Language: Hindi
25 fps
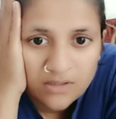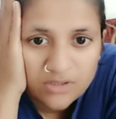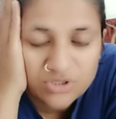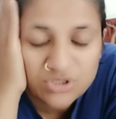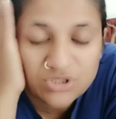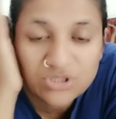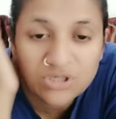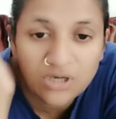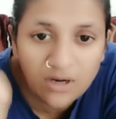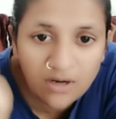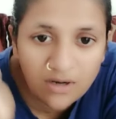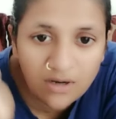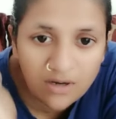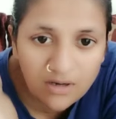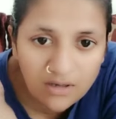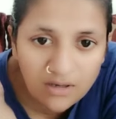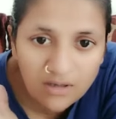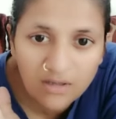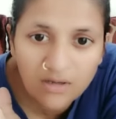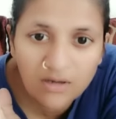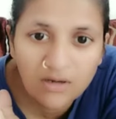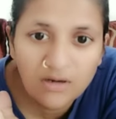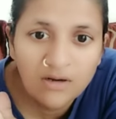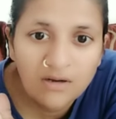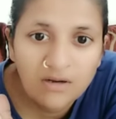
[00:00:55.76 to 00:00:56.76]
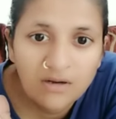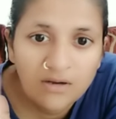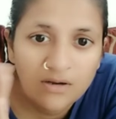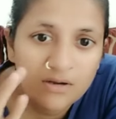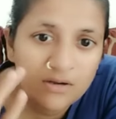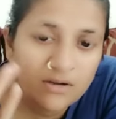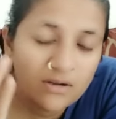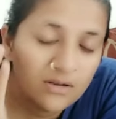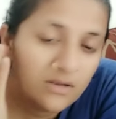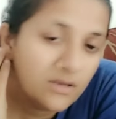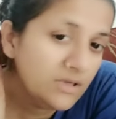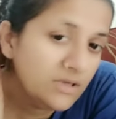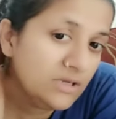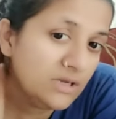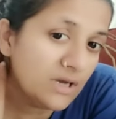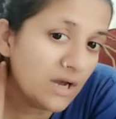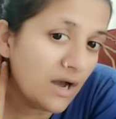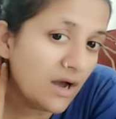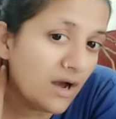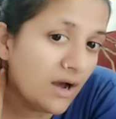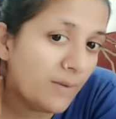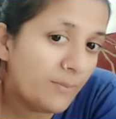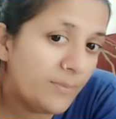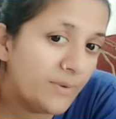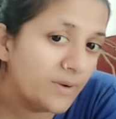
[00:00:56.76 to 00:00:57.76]
चक्कर
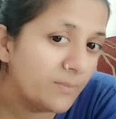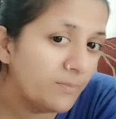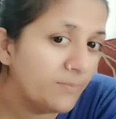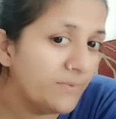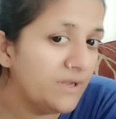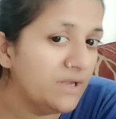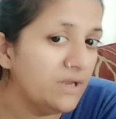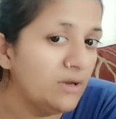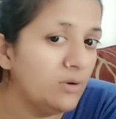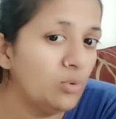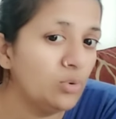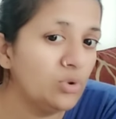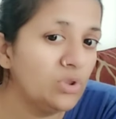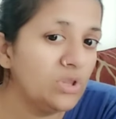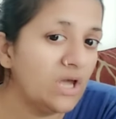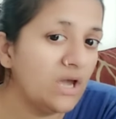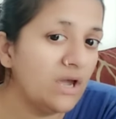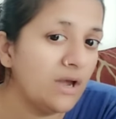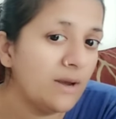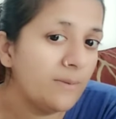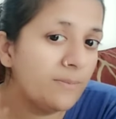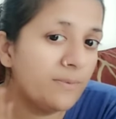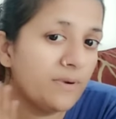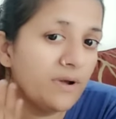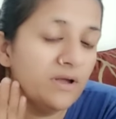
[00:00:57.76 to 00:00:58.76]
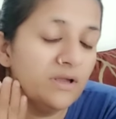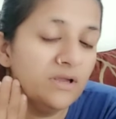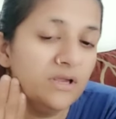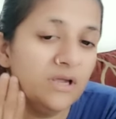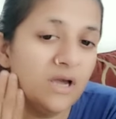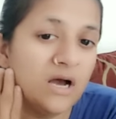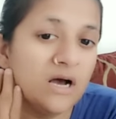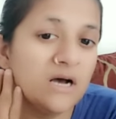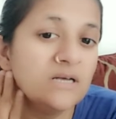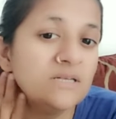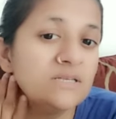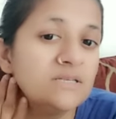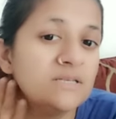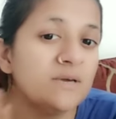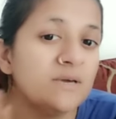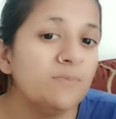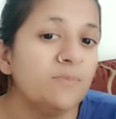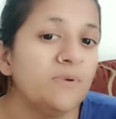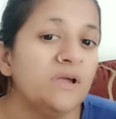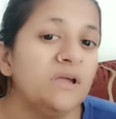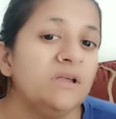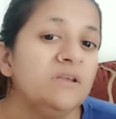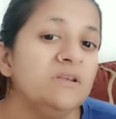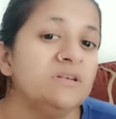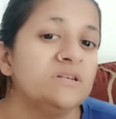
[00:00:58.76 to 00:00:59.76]
यहाँ पर पेन होता है आपका यहाँ से
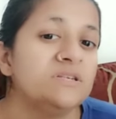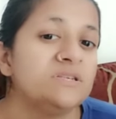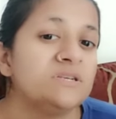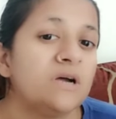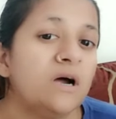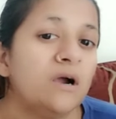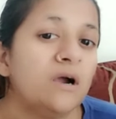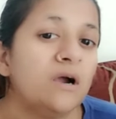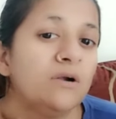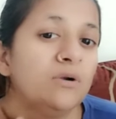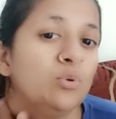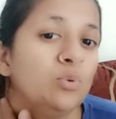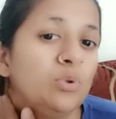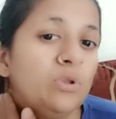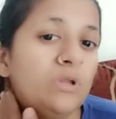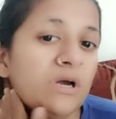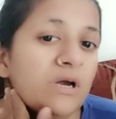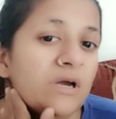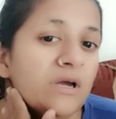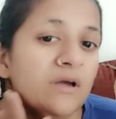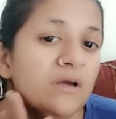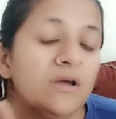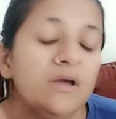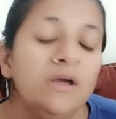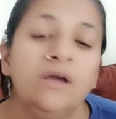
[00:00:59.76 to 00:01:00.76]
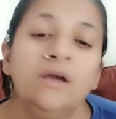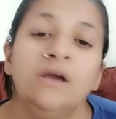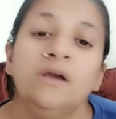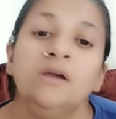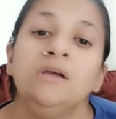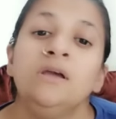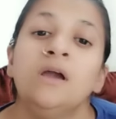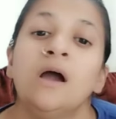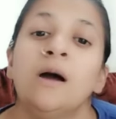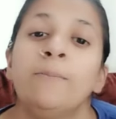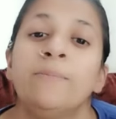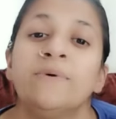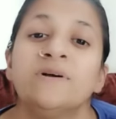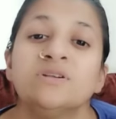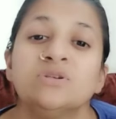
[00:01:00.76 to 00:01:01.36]
पेन स्टार्ट होता है यहाँ पर